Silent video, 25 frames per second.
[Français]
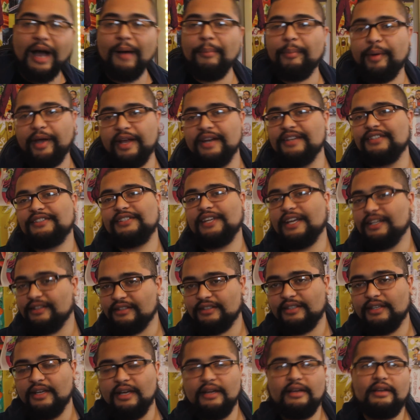après le
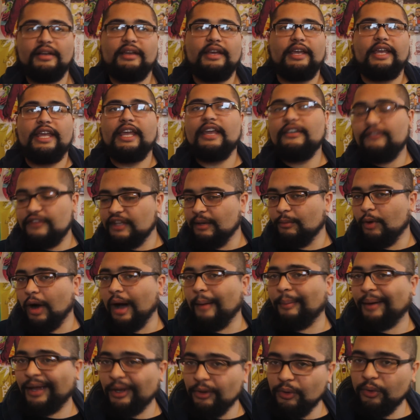7 et évidemment
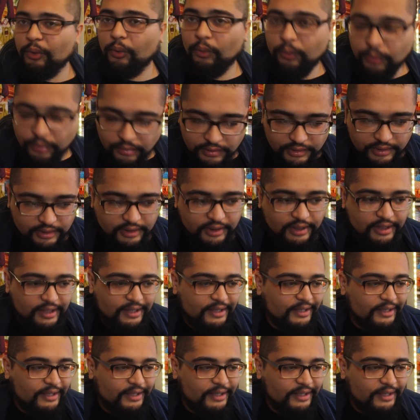après le 11.